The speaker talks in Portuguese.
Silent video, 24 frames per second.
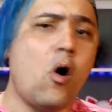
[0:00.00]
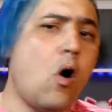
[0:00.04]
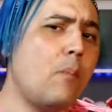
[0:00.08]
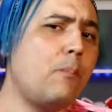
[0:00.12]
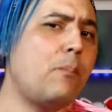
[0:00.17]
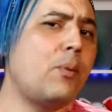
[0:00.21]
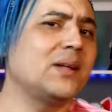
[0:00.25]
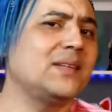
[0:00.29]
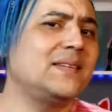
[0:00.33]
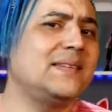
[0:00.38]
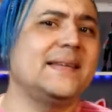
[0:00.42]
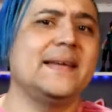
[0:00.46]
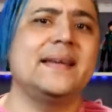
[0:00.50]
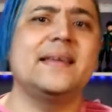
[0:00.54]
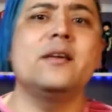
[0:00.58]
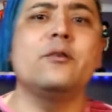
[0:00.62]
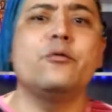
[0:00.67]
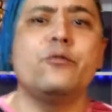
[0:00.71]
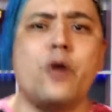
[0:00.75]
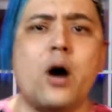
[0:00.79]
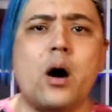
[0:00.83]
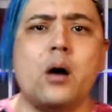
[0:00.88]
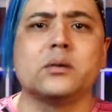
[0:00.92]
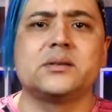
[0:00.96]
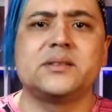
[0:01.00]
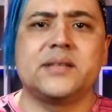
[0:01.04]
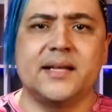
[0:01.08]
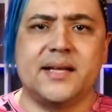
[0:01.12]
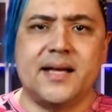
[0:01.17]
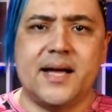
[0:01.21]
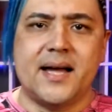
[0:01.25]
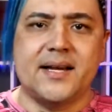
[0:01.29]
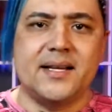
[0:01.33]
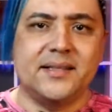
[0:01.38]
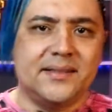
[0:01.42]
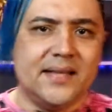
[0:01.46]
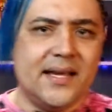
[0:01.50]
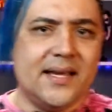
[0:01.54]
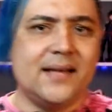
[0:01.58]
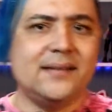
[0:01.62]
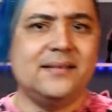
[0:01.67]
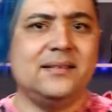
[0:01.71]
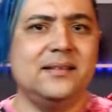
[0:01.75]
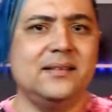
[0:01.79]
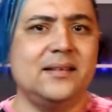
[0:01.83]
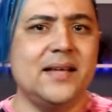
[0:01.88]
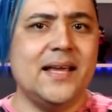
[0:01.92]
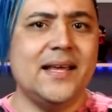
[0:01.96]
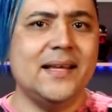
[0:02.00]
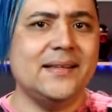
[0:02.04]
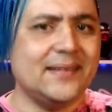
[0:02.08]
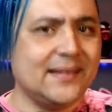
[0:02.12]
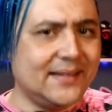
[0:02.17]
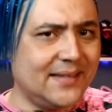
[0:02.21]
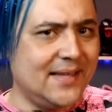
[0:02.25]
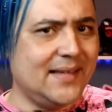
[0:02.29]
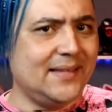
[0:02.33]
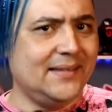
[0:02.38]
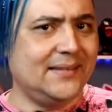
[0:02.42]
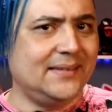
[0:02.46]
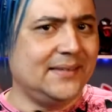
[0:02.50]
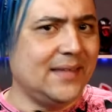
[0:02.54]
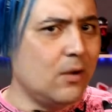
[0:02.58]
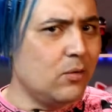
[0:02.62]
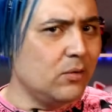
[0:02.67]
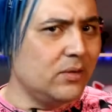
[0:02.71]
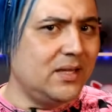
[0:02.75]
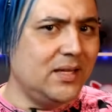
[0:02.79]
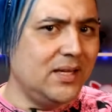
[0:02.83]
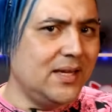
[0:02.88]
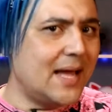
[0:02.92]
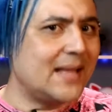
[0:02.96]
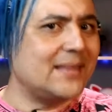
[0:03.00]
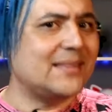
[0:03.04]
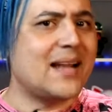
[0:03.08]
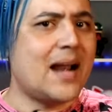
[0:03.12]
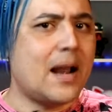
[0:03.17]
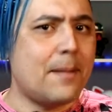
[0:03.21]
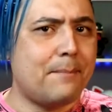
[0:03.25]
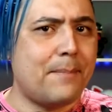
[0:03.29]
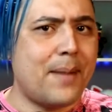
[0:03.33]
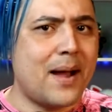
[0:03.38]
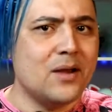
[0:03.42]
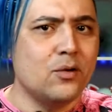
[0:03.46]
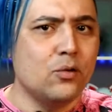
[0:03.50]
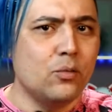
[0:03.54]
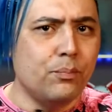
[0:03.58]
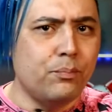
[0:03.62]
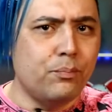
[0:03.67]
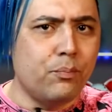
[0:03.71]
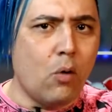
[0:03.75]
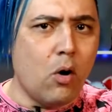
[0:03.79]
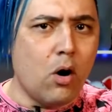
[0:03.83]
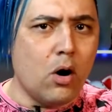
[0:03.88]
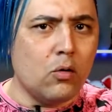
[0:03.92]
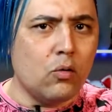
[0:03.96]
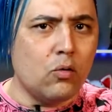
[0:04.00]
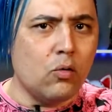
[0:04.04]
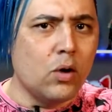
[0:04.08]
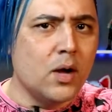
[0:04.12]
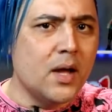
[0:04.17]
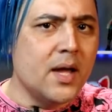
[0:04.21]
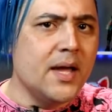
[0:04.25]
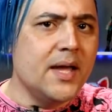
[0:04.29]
ou pode ser que volta, cara. Tem essa questão que atrapalha um pouco,